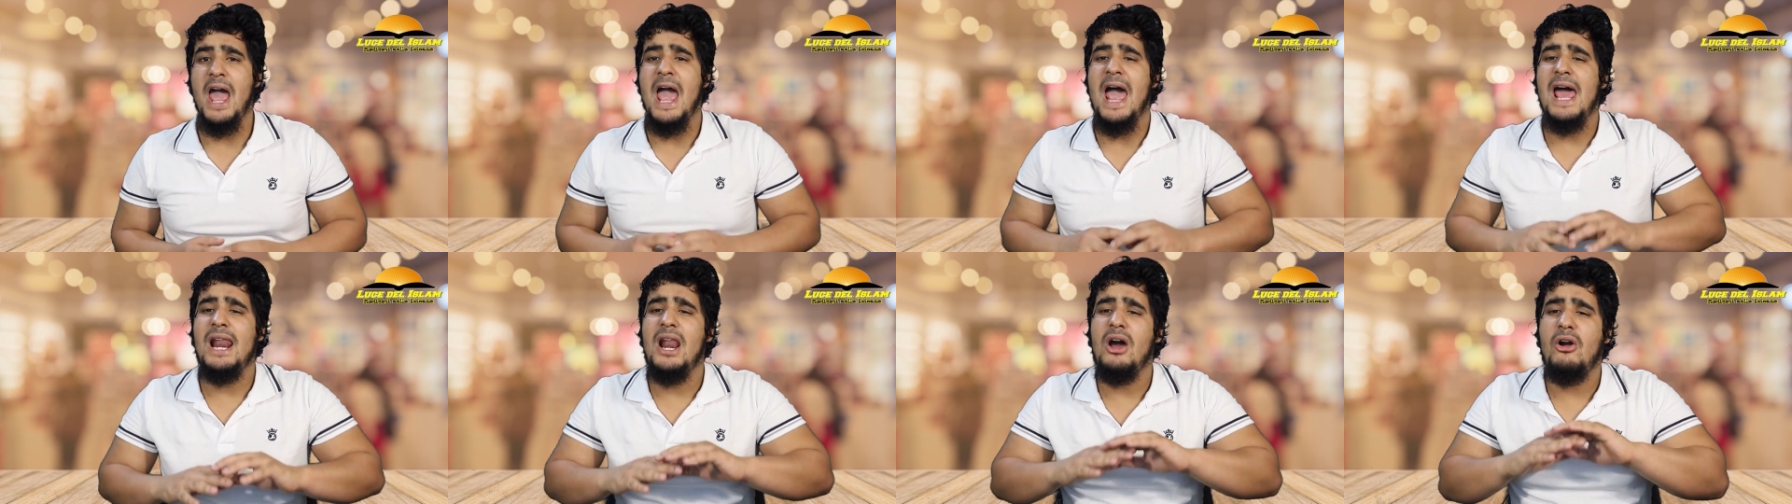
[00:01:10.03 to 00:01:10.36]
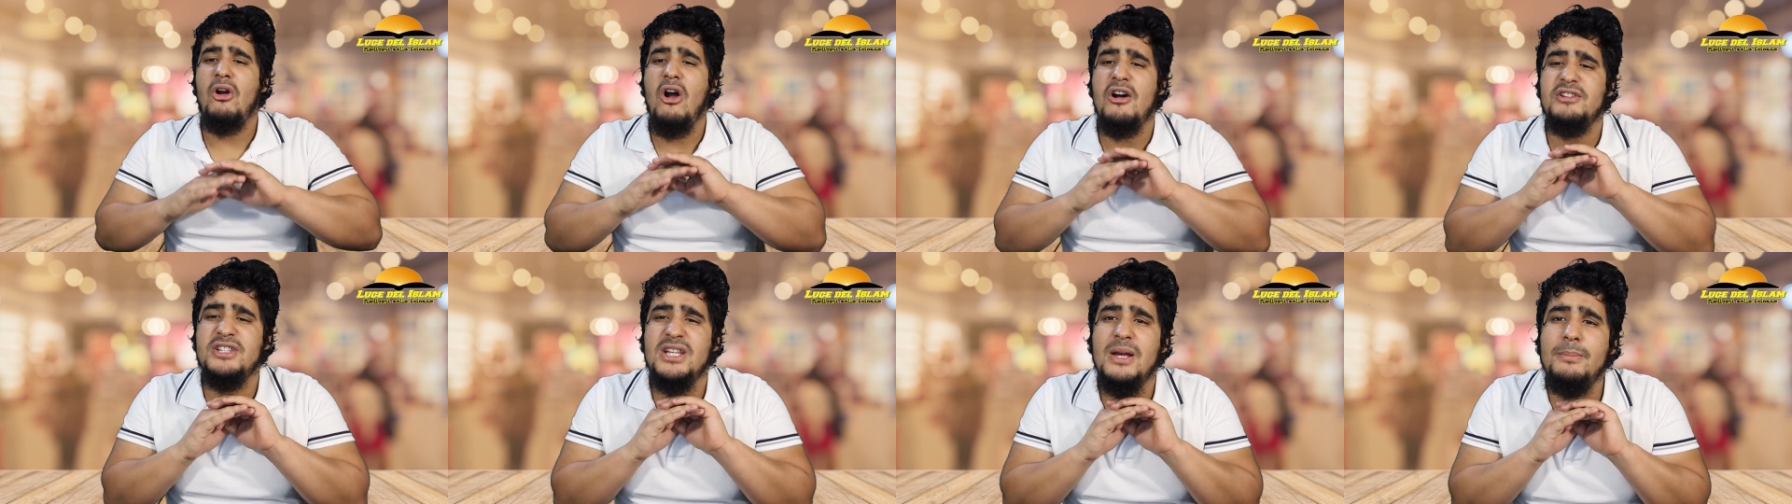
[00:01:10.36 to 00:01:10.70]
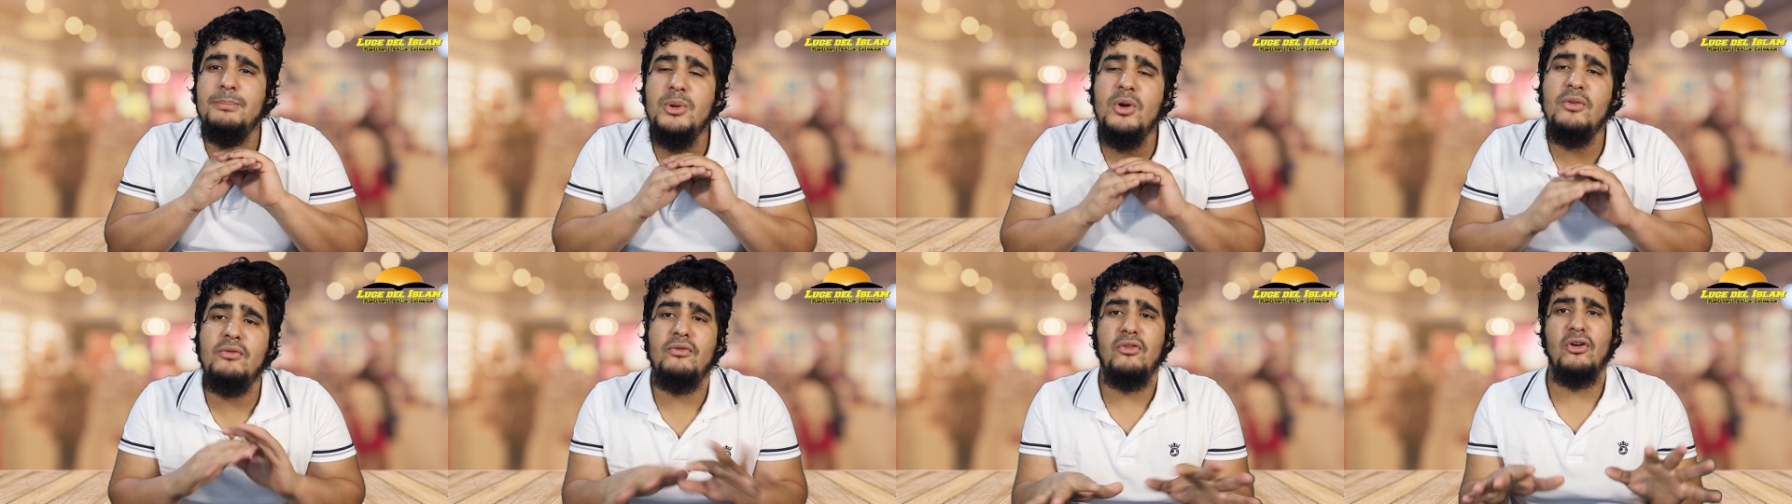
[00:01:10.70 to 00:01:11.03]
è la cosa
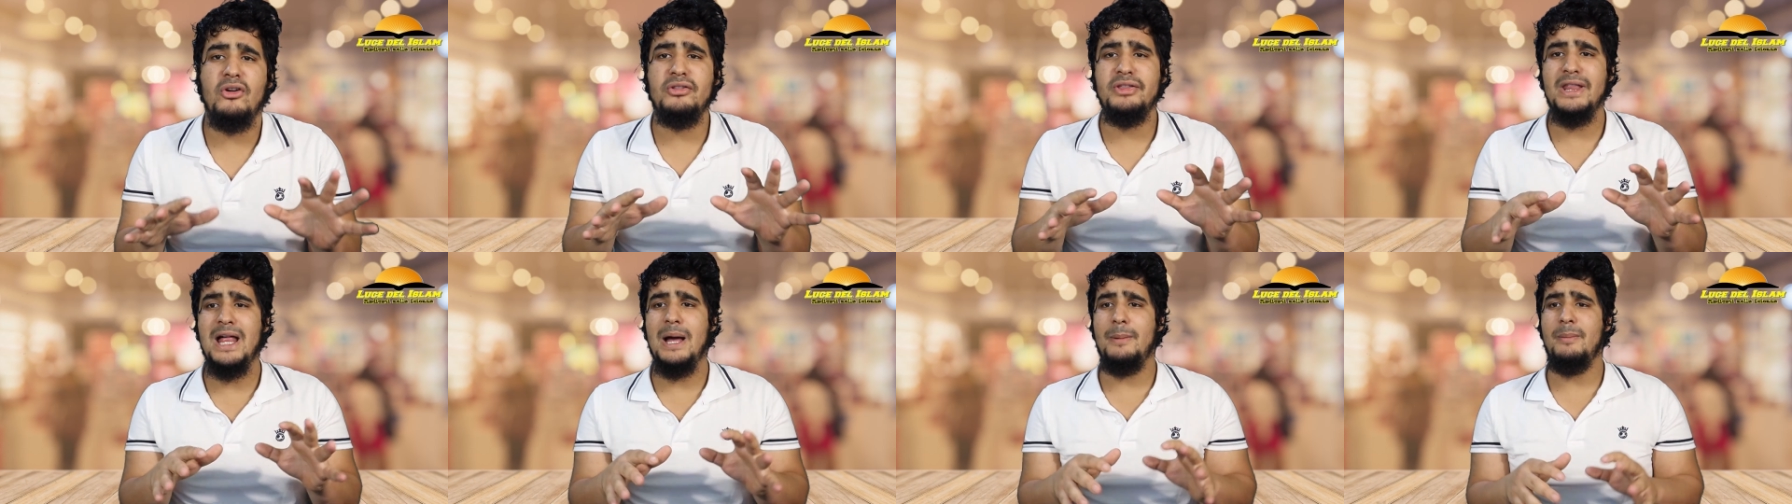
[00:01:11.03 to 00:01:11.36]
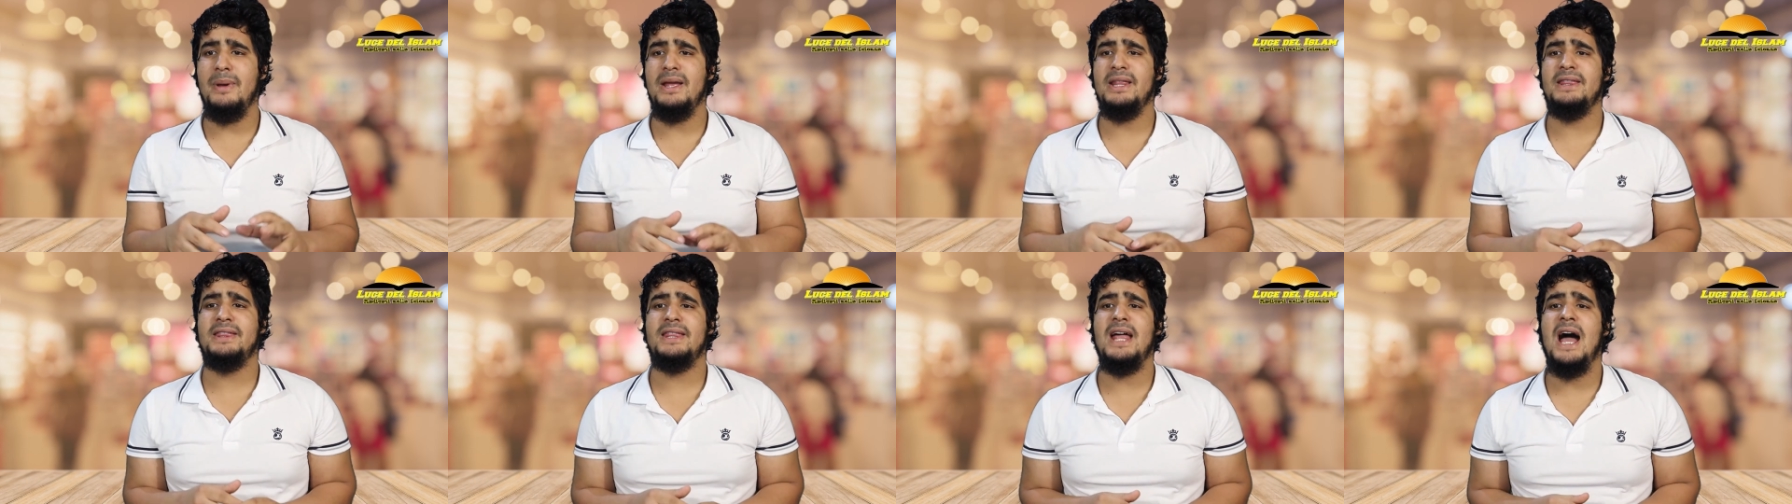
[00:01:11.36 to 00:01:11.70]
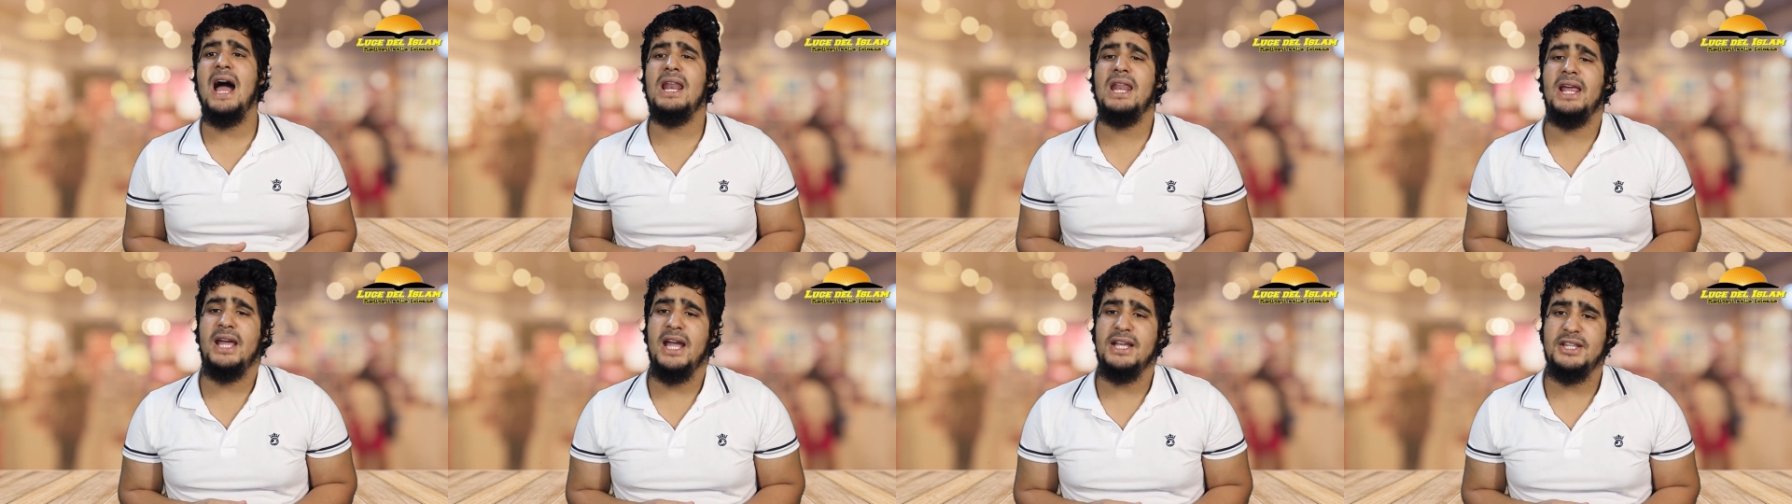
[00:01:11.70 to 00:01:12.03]
più
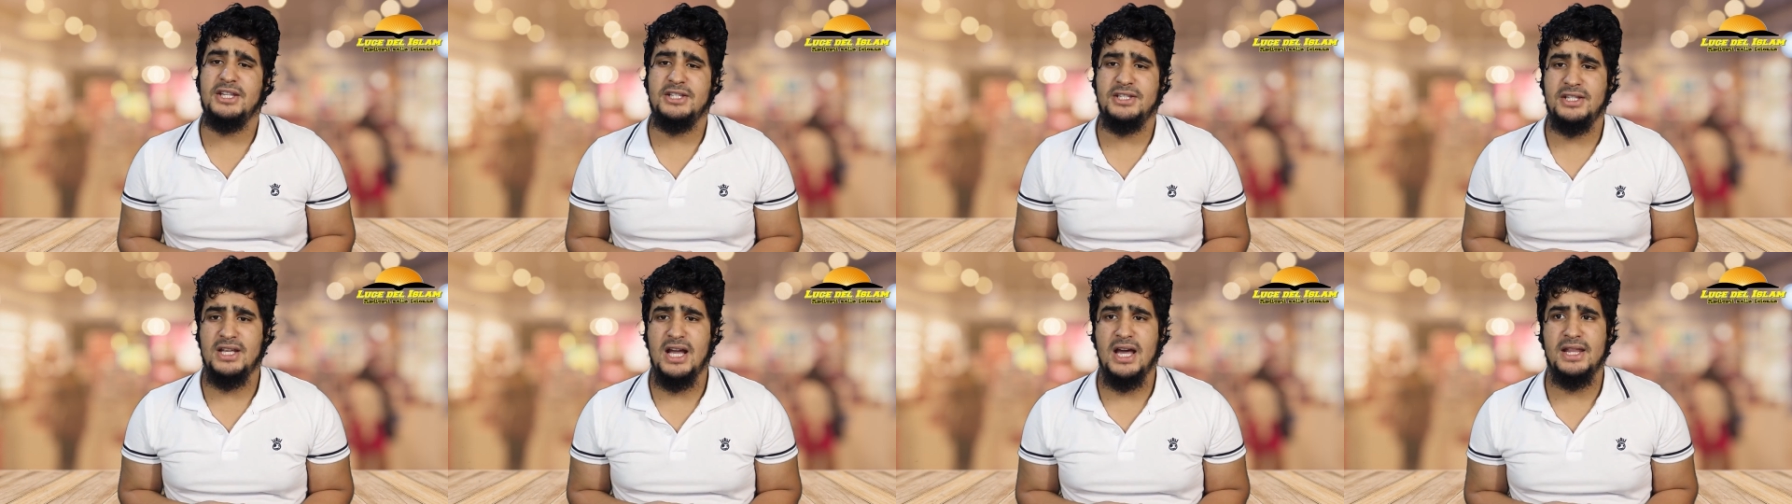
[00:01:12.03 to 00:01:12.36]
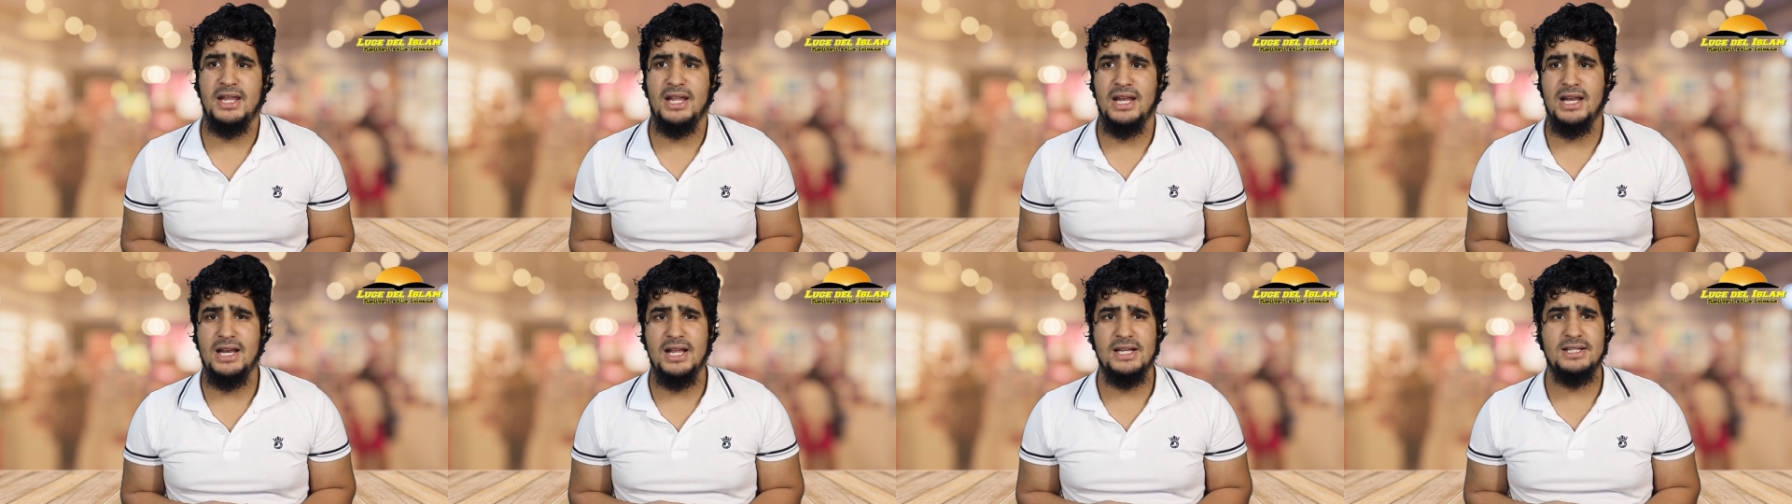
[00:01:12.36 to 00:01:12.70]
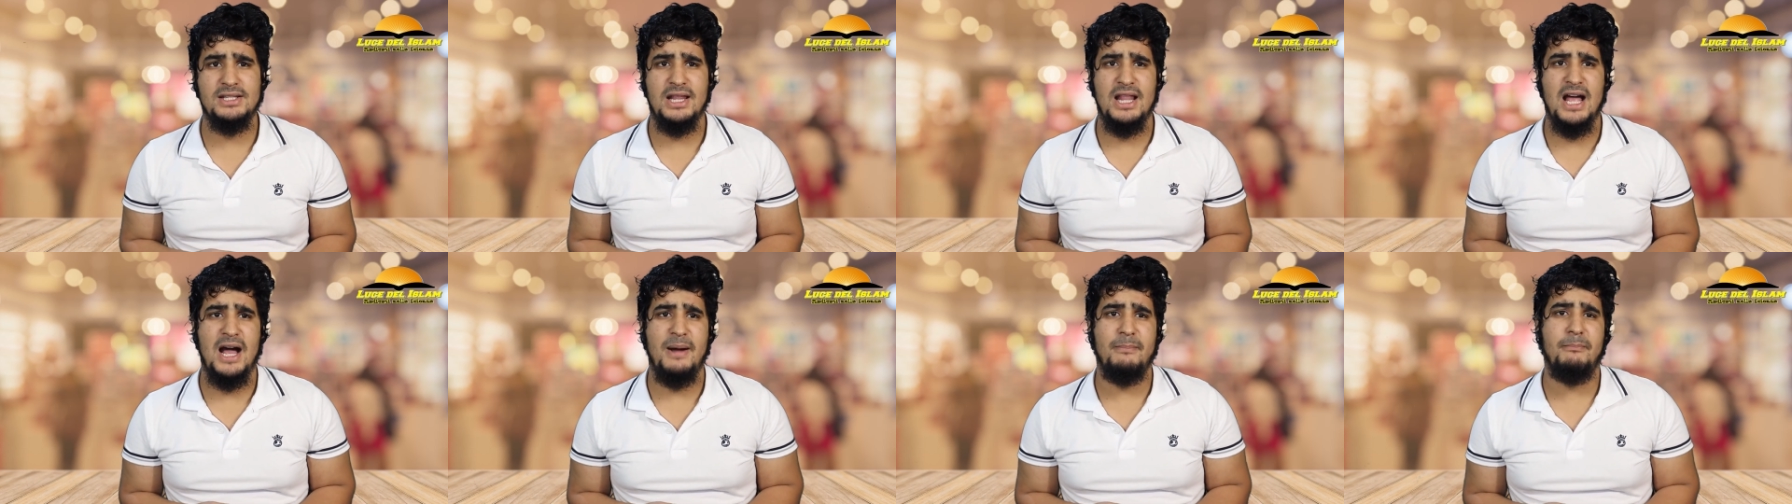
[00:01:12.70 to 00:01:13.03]
fondamentale che ci sia
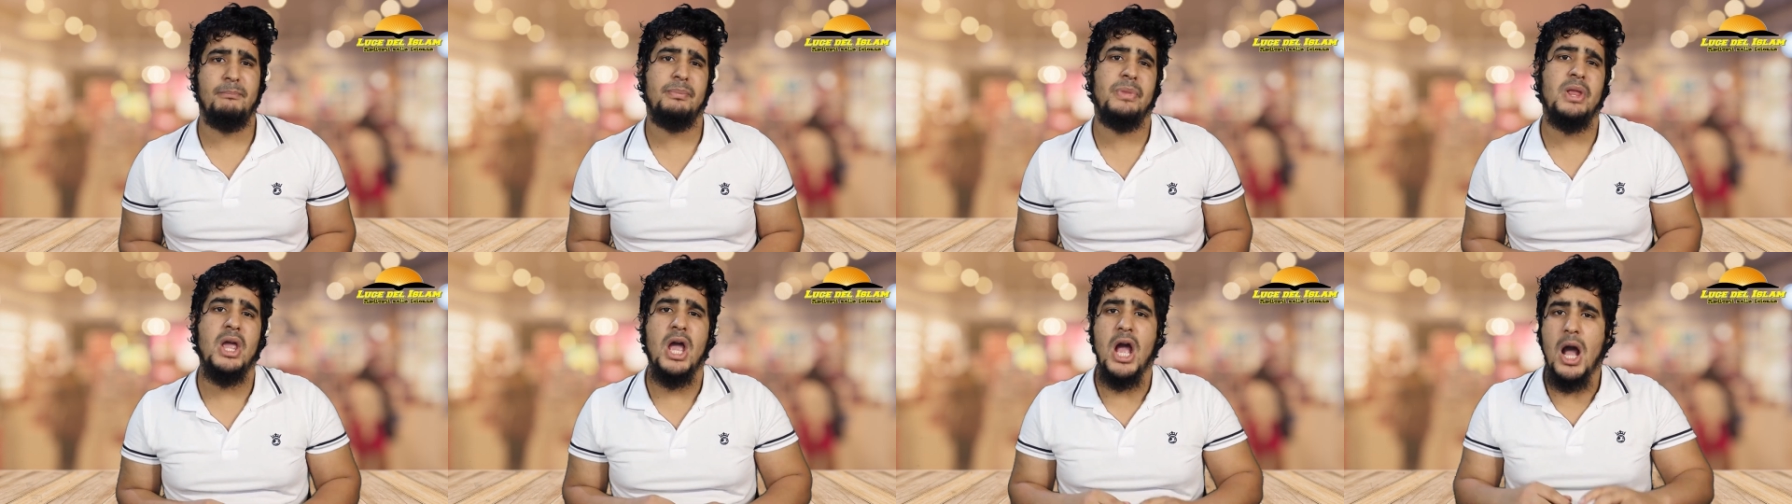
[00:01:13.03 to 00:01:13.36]
nell'Islam,